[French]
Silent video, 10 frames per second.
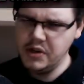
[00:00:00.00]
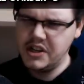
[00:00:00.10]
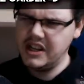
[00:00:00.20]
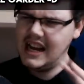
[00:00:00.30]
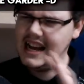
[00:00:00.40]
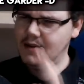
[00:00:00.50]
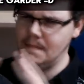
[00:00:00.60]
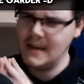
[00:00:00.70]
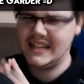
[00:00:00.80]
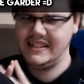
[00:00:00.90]
You're gonna have a
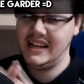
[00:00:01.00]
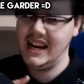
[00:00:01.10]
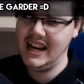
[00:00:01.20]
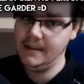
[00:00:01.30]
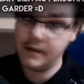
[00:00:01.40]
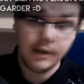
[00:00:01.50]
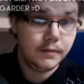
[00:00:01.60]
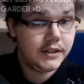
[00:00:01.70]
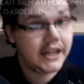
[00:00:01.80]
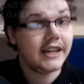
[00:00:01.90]
bad time,
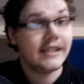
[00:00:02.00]
comme dirait